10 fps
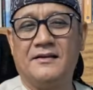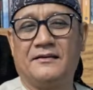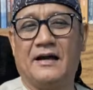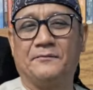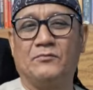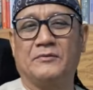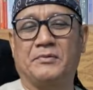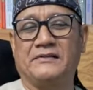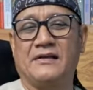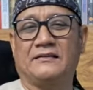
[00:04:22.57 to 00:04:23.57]
yang membuat
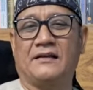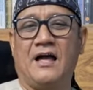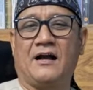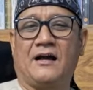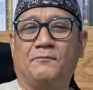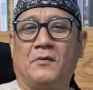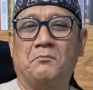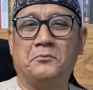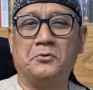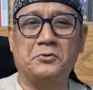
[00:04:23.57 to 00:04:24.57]
pernyataan akan
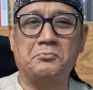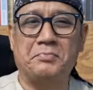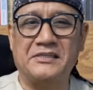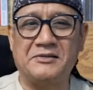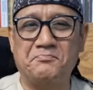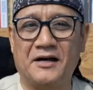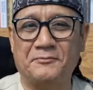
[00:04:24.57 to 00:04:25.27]
memburu penyebar